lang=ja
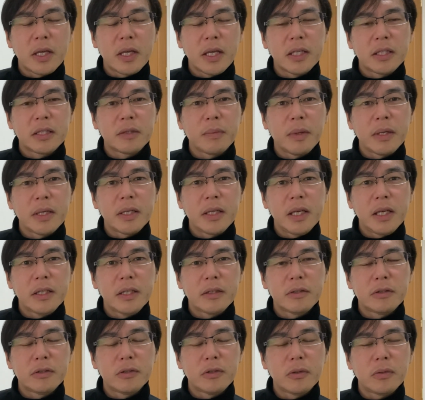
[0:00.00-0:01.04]

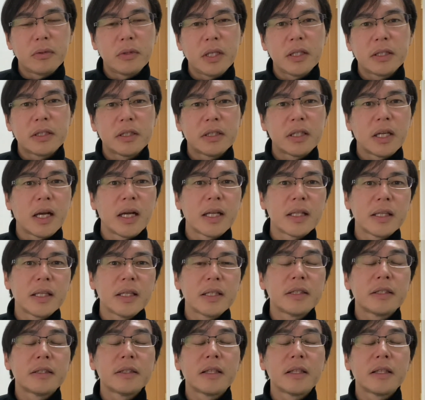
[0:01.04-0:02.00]
ケースバイケースによって繋がったり